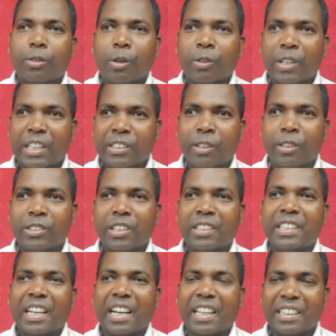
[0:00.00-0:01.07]

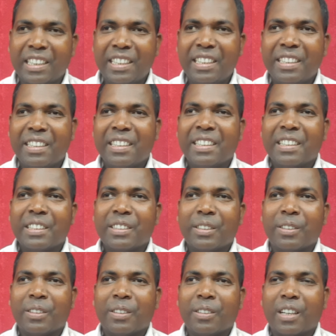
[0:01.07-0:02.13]
कॉन्ग्रेचुलेसन जाना थी
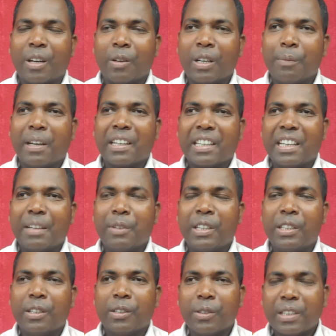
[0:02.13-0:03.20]
तो मन के
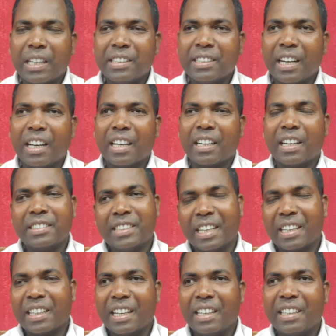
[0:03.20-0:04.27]
वीडियो ठो कैसन लगलक
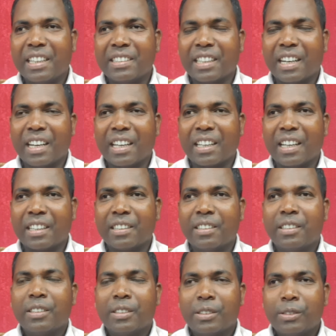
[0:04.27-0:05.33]
जानकारी कैसन लगलक
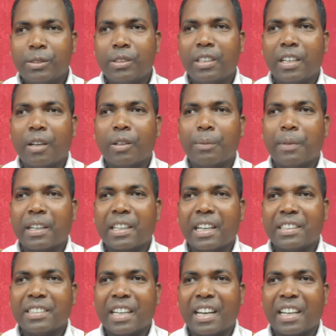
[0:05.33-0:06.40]
जदि रउरे मन
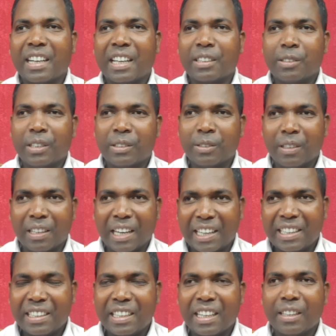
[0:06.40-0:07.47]
के अच्छा लगला तो एक
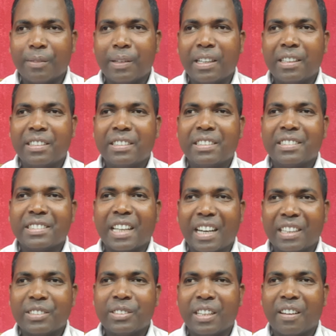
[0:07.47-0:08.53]
लाइक कर देवा
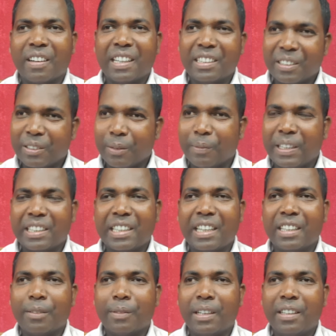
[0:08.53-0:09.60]
सलाह सुझाव रही तो कमेंट
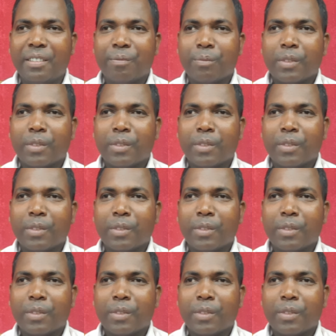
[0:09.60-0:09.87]
कर देवा